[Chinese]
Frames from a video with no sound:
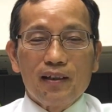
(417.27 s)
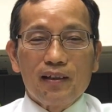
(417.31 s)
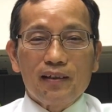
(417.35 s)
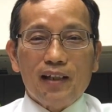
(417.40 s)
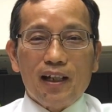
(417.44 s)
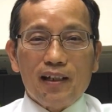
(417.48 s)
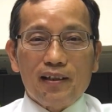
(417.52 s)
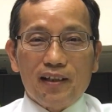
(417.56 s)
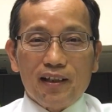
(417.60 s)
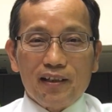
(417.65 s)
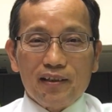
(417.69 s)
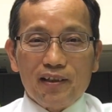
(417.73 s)

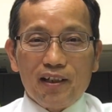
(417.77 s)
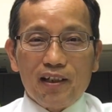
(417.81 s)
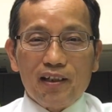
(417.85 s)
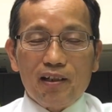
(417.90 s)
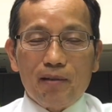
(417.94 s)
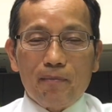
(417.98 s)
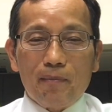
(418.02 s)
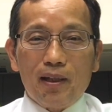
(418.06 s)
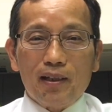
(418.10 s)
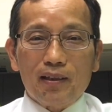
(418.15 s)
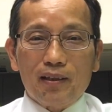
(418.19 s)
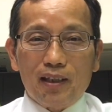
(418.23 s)
在圣经
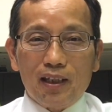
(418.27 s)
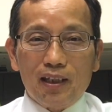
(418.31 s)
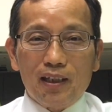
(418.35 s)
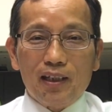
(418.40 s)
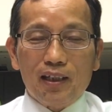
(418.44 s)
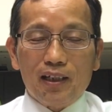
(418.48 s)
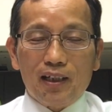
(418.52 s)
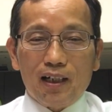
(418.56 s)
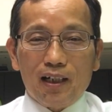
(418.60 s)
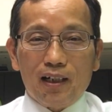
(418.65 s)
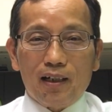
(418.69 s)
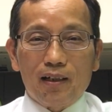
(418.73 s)
里面，第
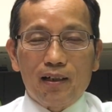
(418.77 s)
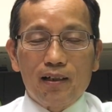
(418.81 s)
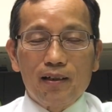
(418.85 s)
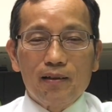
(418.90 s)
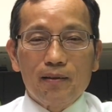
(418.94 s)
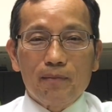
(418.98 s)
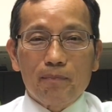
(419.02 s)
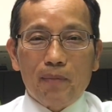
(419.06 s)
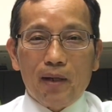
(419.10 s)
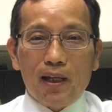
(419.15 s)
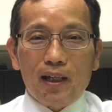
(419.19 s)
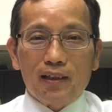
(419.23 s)
一个
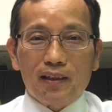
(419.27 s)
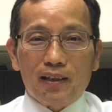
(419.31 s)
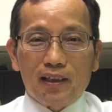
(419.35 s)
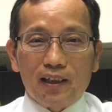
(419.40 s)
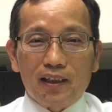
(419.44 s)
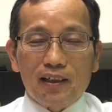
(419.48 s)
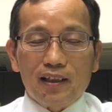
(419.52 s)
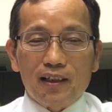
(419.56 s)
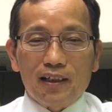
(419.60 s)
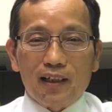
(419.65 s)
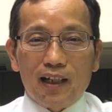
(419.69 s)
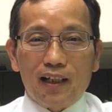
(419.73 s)
被
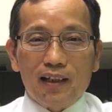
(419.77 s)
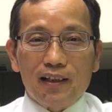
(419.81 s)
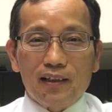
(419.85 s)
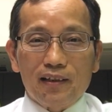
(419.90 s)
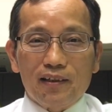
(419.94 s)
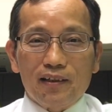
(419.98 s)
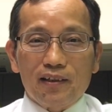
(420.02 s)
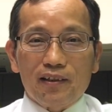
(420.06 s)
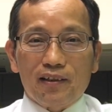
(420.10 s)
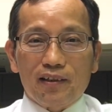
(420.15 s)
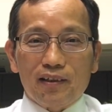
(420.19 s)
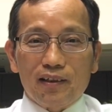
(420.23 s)
提的人
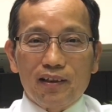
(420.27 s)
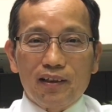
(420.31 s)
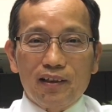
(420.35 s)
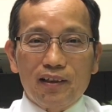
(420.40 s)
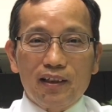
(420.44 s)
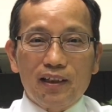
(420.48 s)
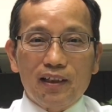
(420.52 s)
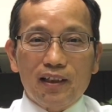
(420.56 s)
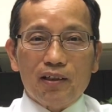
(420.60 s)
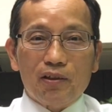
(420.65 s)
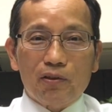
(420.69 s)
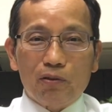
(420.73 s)
是
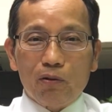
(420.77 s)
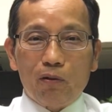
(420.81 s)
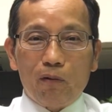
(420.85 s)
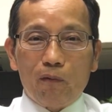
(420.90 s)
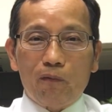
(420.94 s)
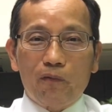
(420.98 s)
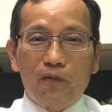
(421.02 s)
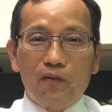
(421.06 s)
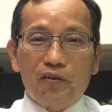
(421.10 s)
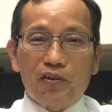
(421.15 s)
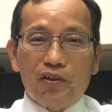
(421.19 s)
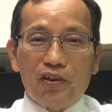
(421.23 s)
一个做
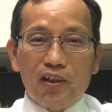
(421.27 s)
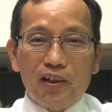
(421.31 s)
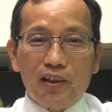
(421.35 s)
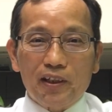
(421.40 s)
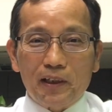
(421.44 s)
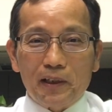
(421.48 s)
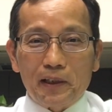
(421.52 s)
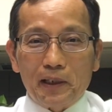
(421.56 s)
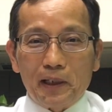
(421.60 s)
父亲的